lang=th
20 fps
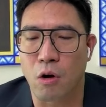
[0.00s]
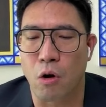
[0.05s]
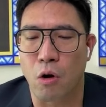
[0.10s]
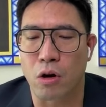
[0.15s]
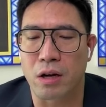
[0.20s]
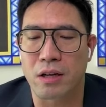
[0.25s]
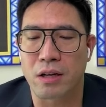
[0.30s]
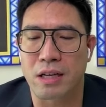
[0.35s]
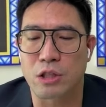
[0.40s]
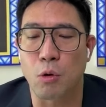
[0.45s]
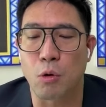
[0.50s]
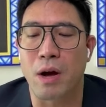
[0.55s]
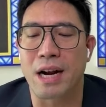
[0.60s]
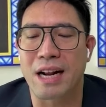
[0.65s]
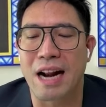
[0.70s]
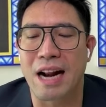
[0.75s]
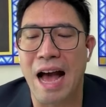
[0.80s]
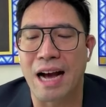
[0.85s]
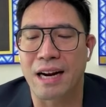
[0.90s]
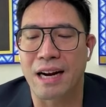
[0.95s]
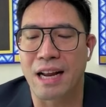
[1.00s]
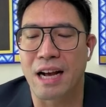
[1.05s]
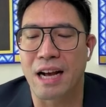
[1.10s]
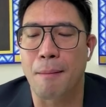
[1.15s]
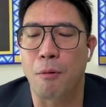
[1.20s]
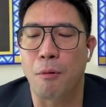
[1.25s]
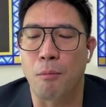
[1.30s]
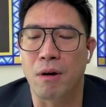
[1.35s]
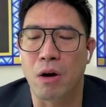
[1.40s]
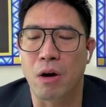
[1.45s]
กองกระทรวงการคลังนะค
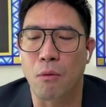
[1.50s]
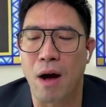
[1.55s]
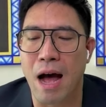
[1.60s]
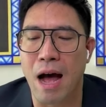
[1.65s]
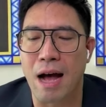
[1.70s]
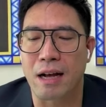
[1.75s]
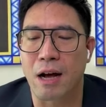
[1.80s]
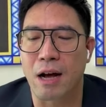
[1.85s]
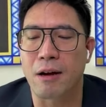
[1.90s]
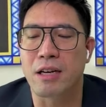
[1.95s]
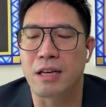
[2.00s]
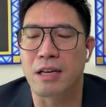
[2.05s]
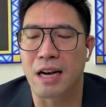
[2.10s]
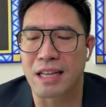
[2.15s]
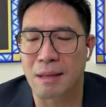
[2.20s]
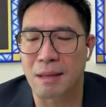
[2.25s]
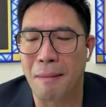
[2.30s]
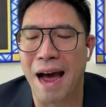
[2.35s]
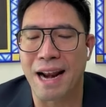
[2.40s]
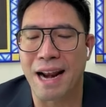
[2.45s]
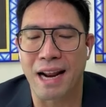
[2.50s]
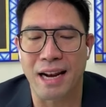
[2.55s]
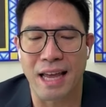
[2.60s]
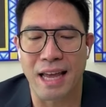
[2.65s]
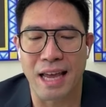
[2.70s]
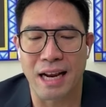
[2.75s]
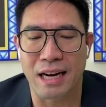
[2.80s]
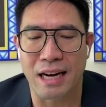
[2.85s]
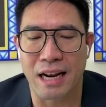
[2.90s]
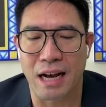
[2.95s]
รับผมหรือว่าก็คือรัฐบาลนั่น
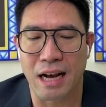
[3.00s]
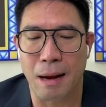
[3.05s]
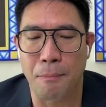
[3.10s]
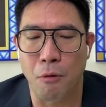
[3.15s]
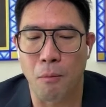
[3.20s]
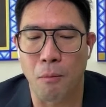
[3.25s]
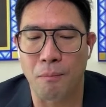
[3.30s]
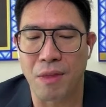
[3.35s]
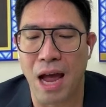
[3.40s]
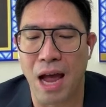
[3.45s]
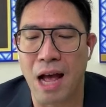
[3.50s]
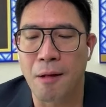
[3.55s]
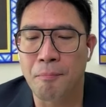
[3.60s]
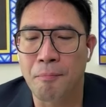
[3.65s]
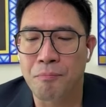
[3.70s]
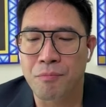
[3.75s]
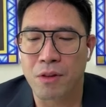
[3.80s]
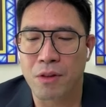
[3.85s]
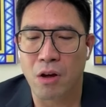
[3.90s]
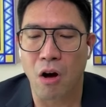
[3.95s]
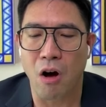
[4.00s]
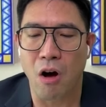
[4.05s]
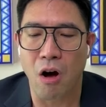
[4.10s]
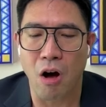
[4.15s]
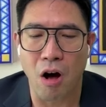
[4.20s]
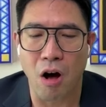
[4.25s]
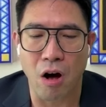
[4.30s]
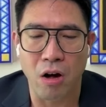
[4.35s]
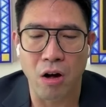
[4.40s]
เองนะครับผมนะก็